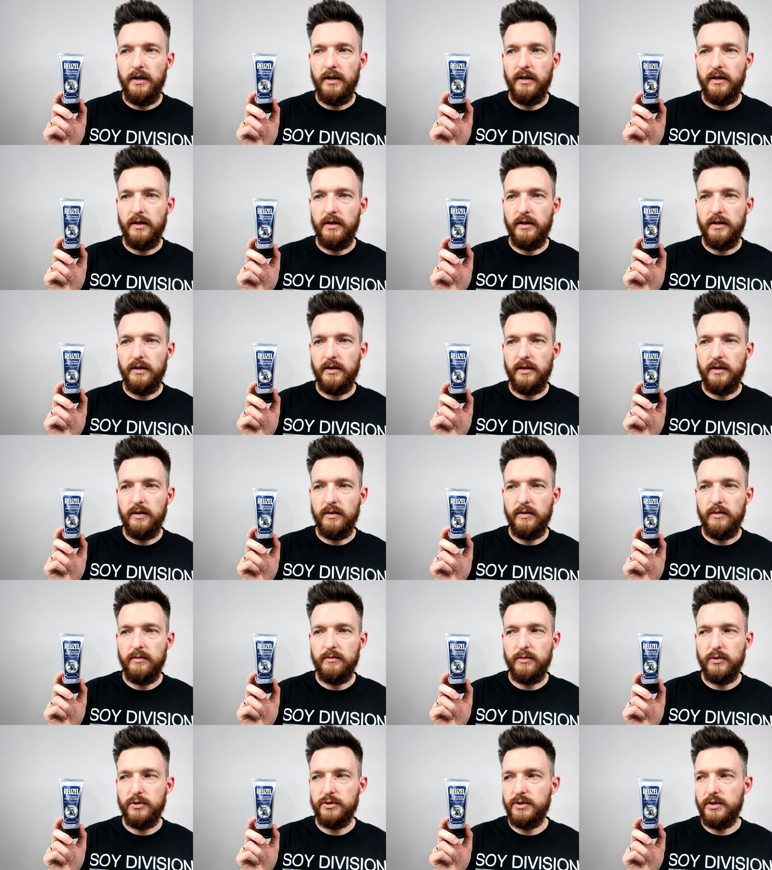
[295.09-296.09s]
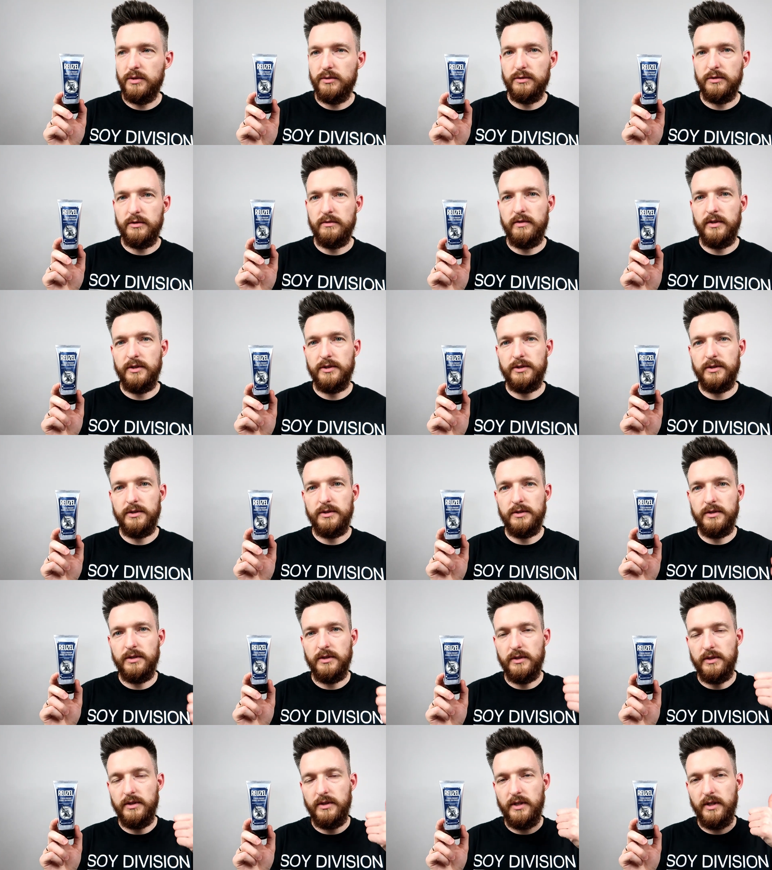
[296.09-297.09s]
E, można używać
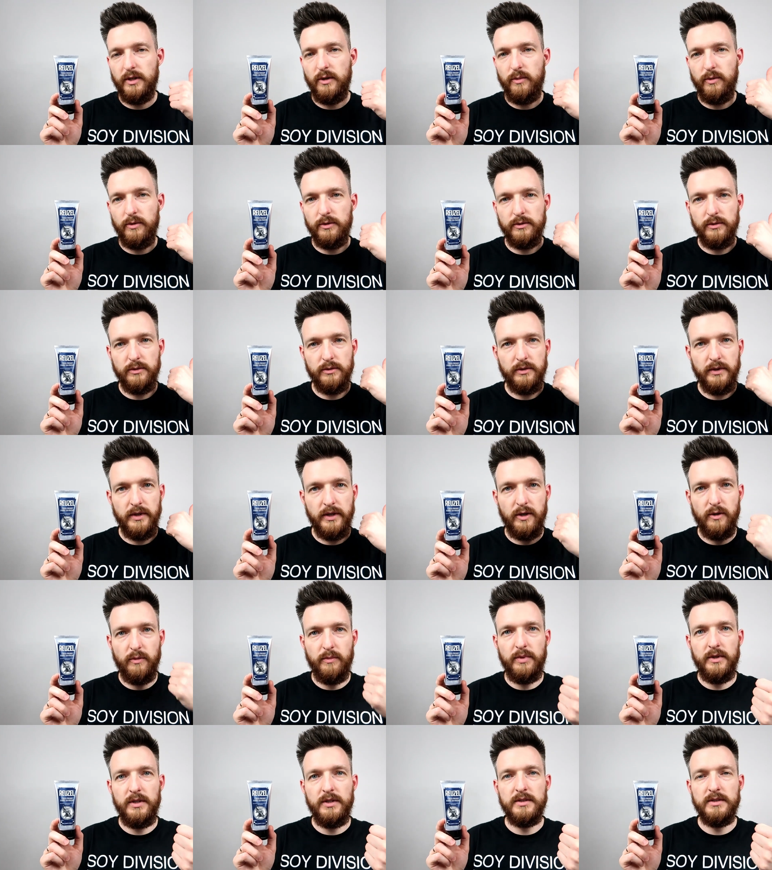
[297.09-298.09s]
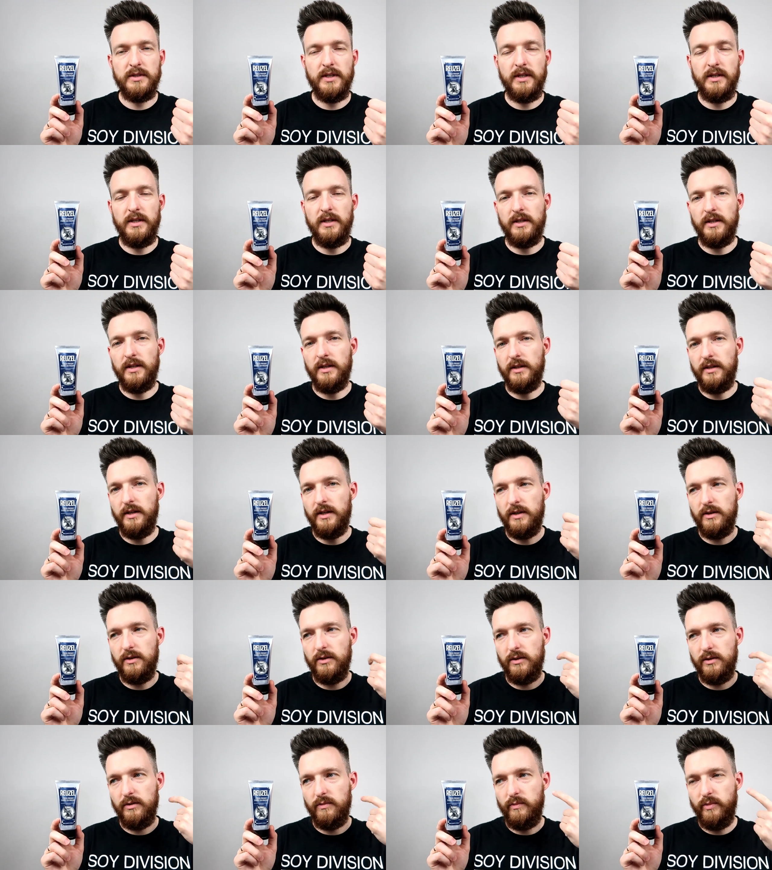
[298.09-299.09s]
tego produktu jako pre-stylera,
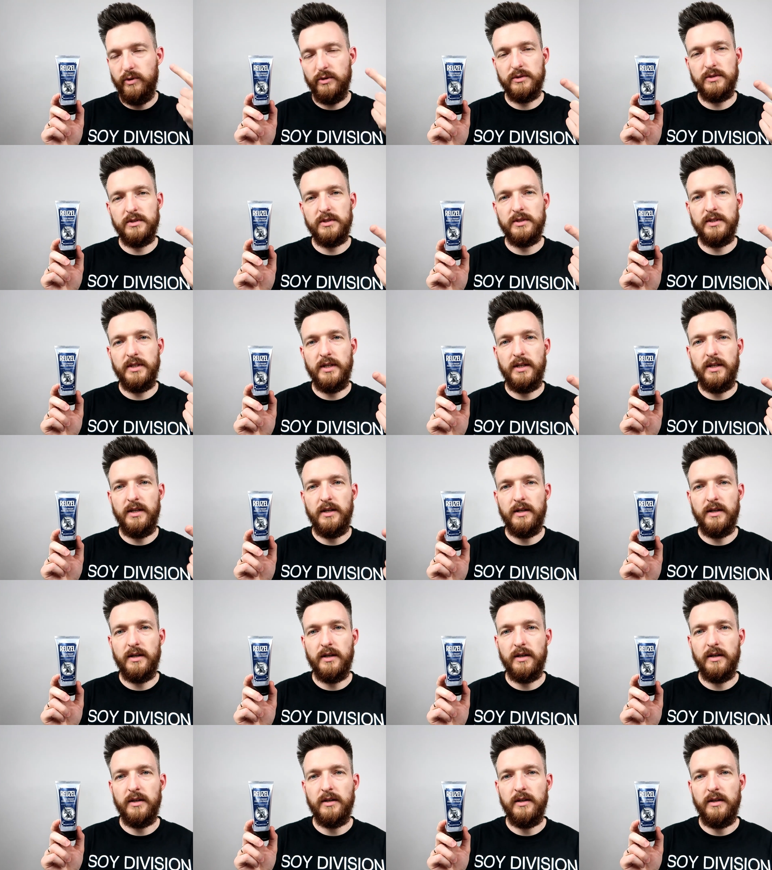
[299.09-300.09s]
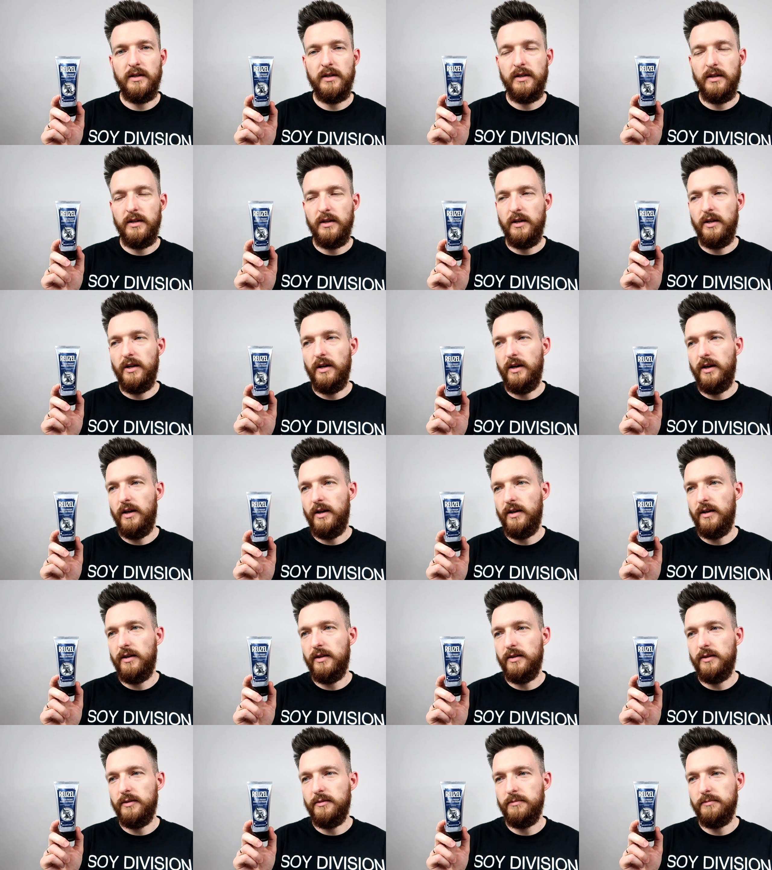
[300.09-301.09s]
jako post-stylera.
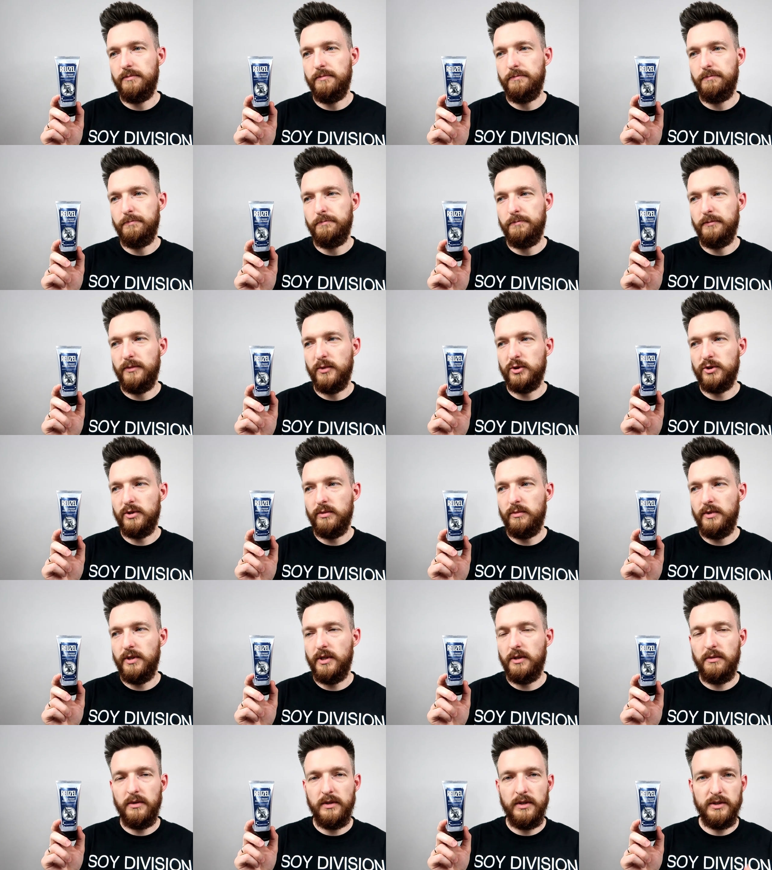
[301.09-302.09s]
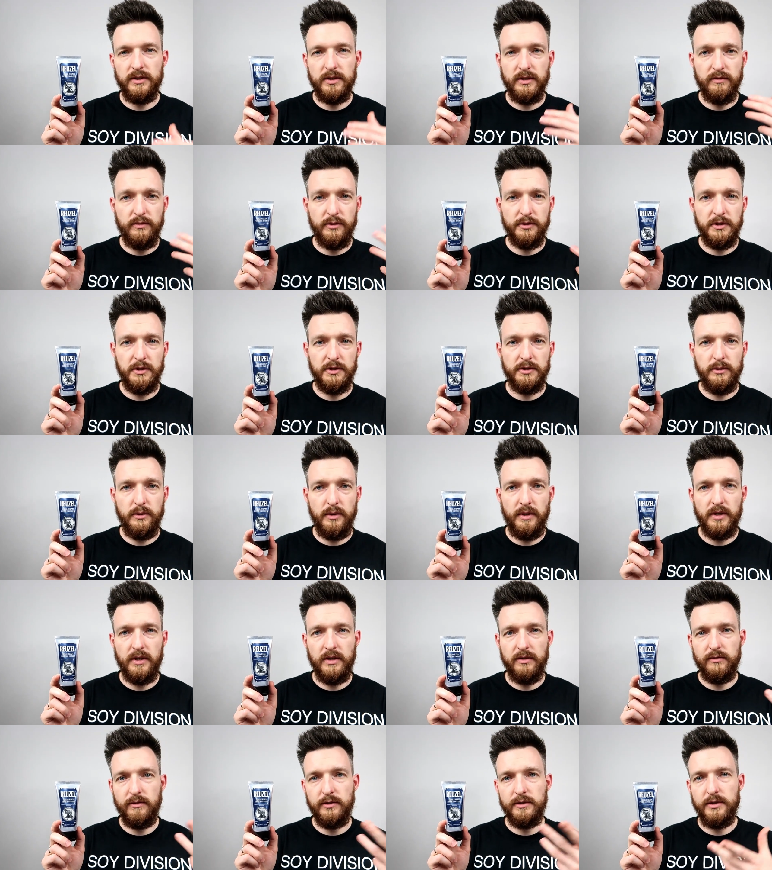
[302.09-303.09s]
E, możemy nakładać na włosy suche,
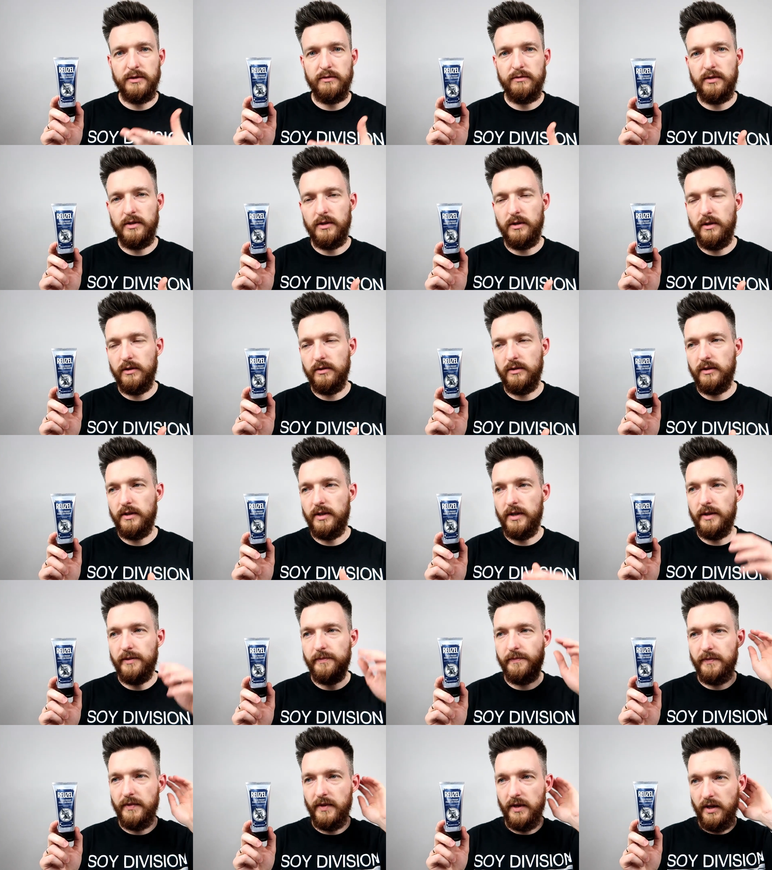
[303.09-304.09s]
na włosy wilgotne.